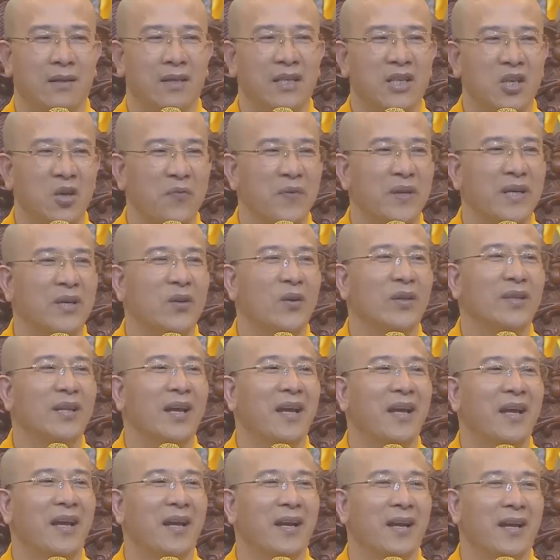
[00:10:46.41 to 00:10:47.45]
Nhiều vị nói
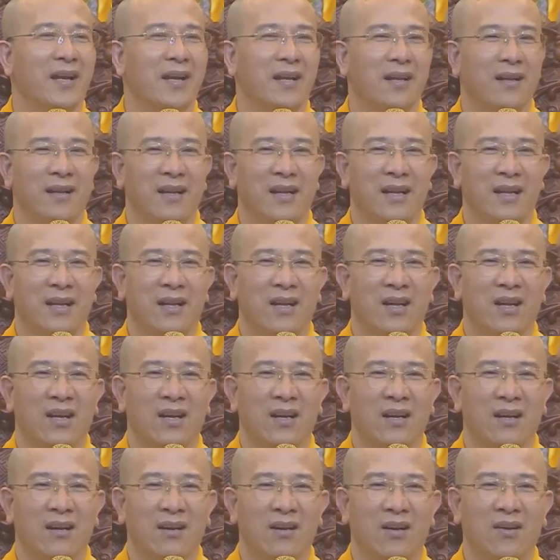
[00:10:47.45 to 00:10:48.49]
thế.
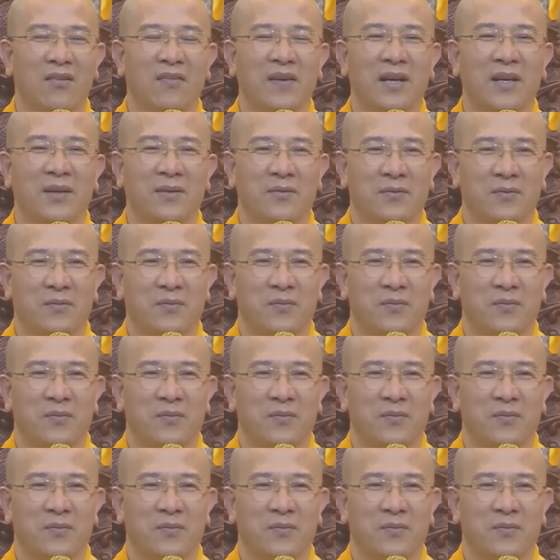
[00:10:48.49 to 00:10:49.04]
Có phải không?